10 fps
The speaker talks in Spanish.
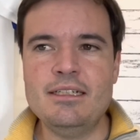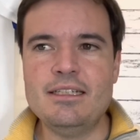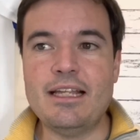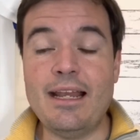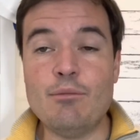
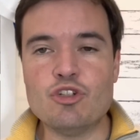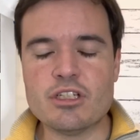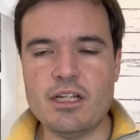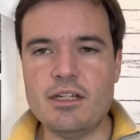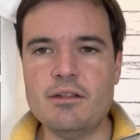tenemos
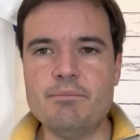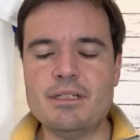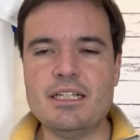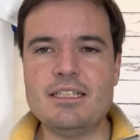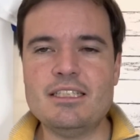que
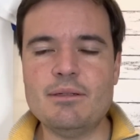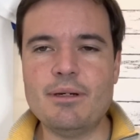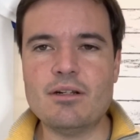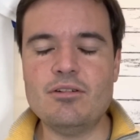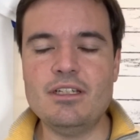pasar ese
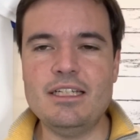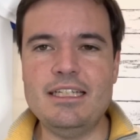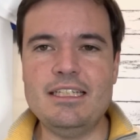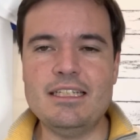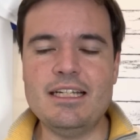chaparrón
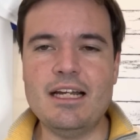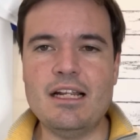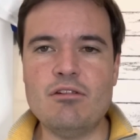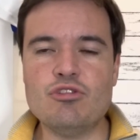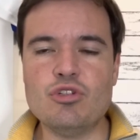y ya
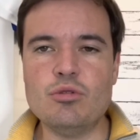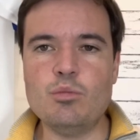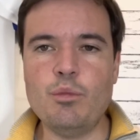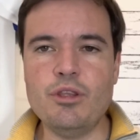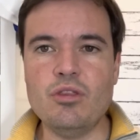llegará nuestro
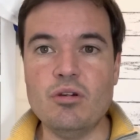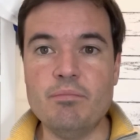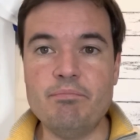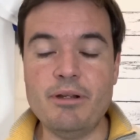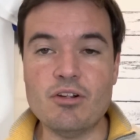momento.
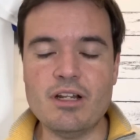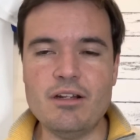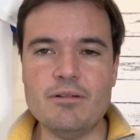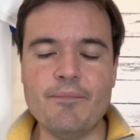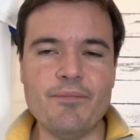Pero
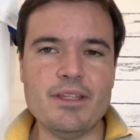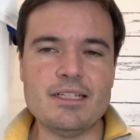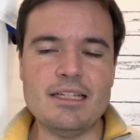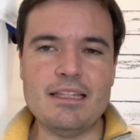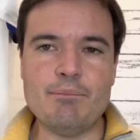claro, es
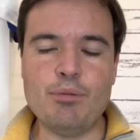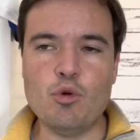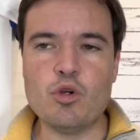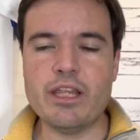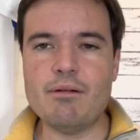que
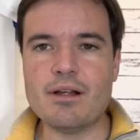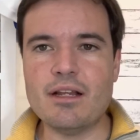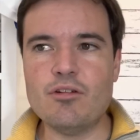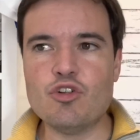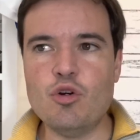tampoco quedaba
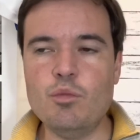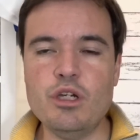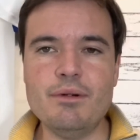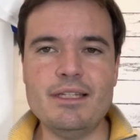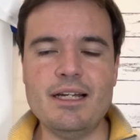claro cómo
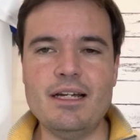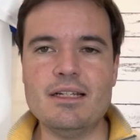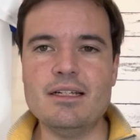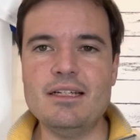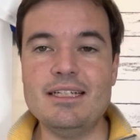iba a
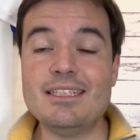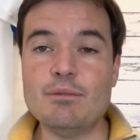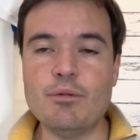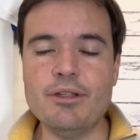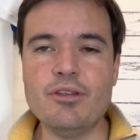llegar ese
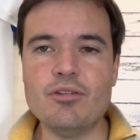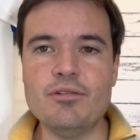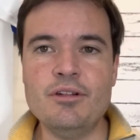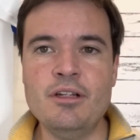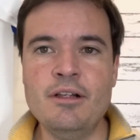momento.
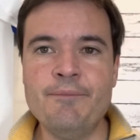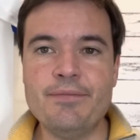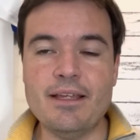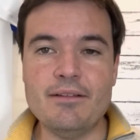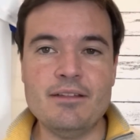
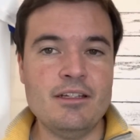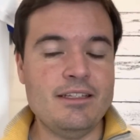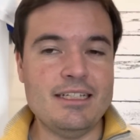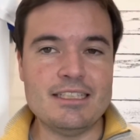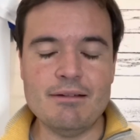
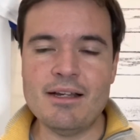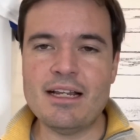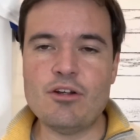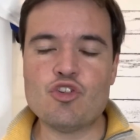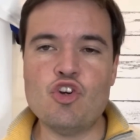Ni estaba
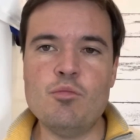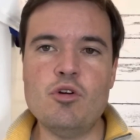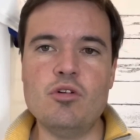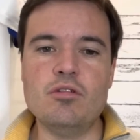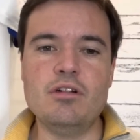claro
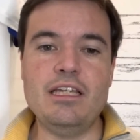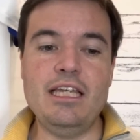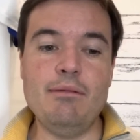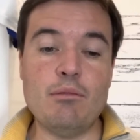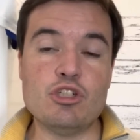cómo
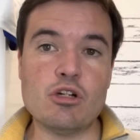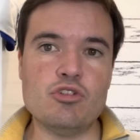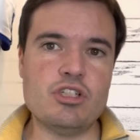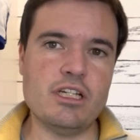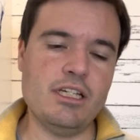íbamos a
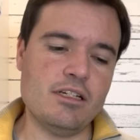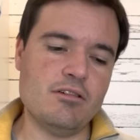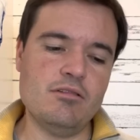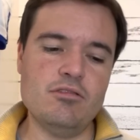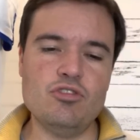conseguir
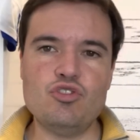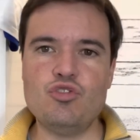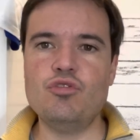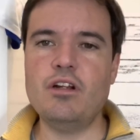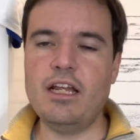¿no?
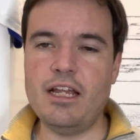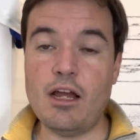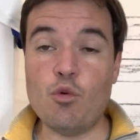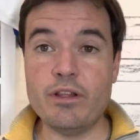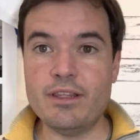Eh,
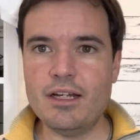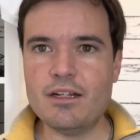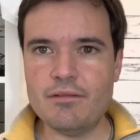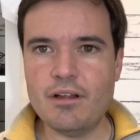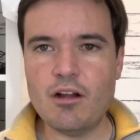
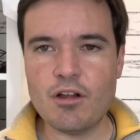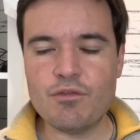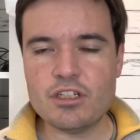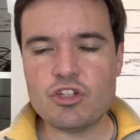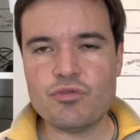aguantar, aunque
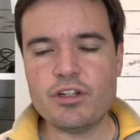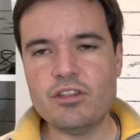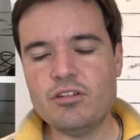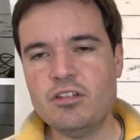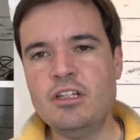fuese
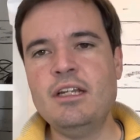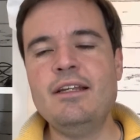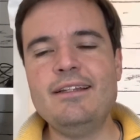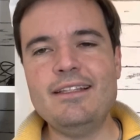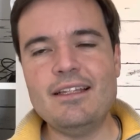sufriendo,
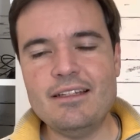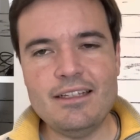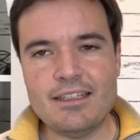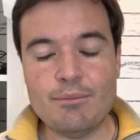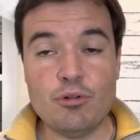ni,
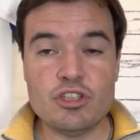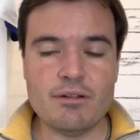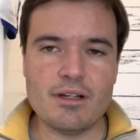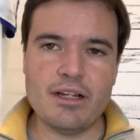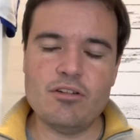ni tampoco
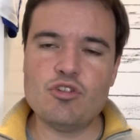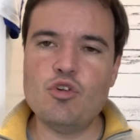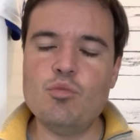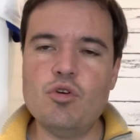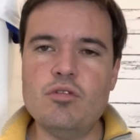estaba claro
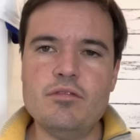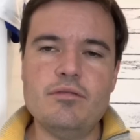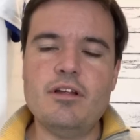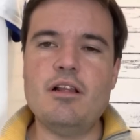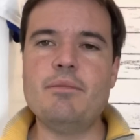cómo
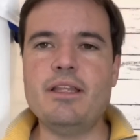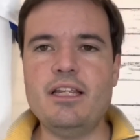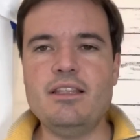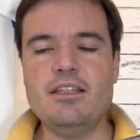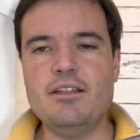el
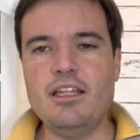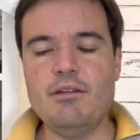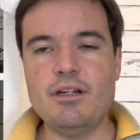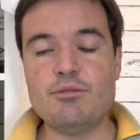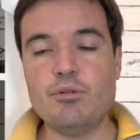Madrid
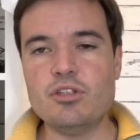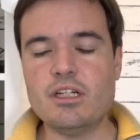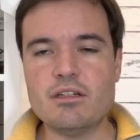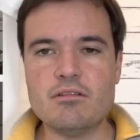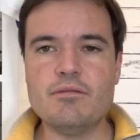iba a
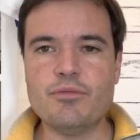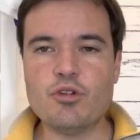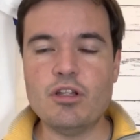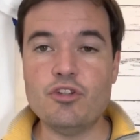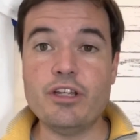explotar
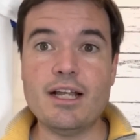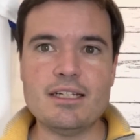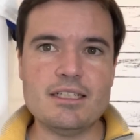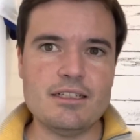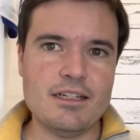cuando
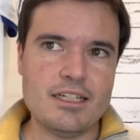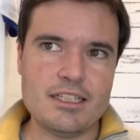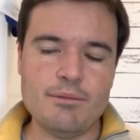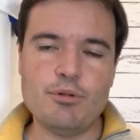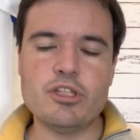llegase
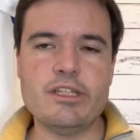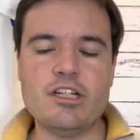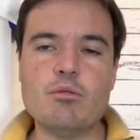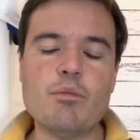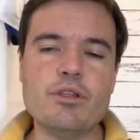ese
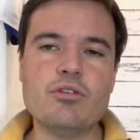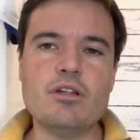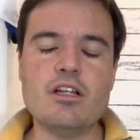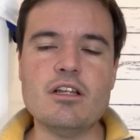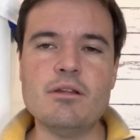hipotético momento en
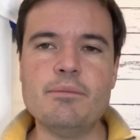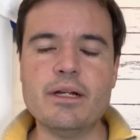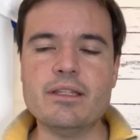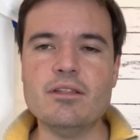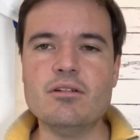el
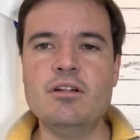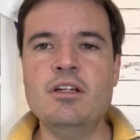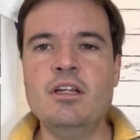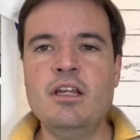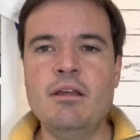partido.
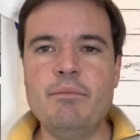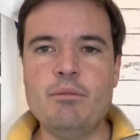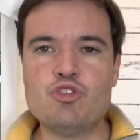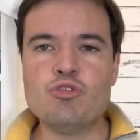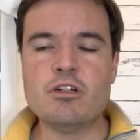
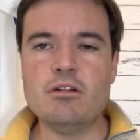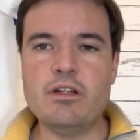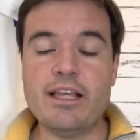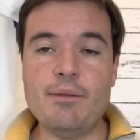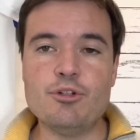Vimos un,
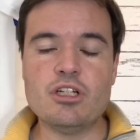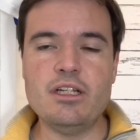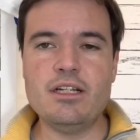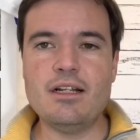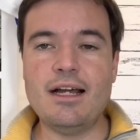equipo
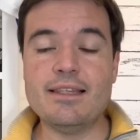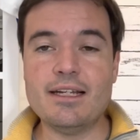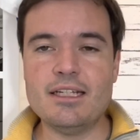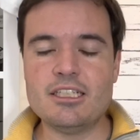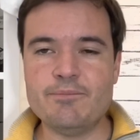salir
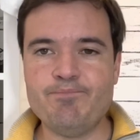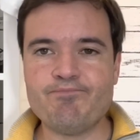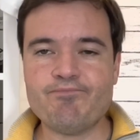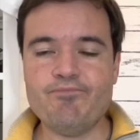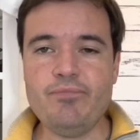atrás,
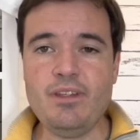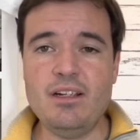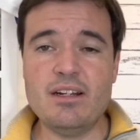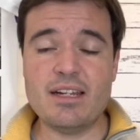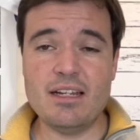
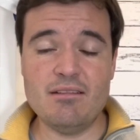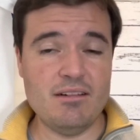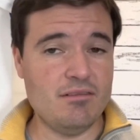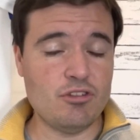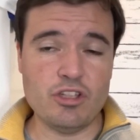
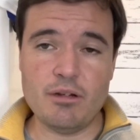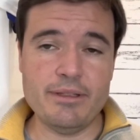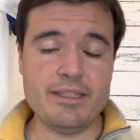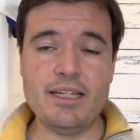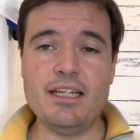
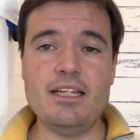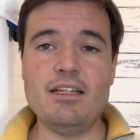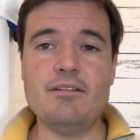totalmente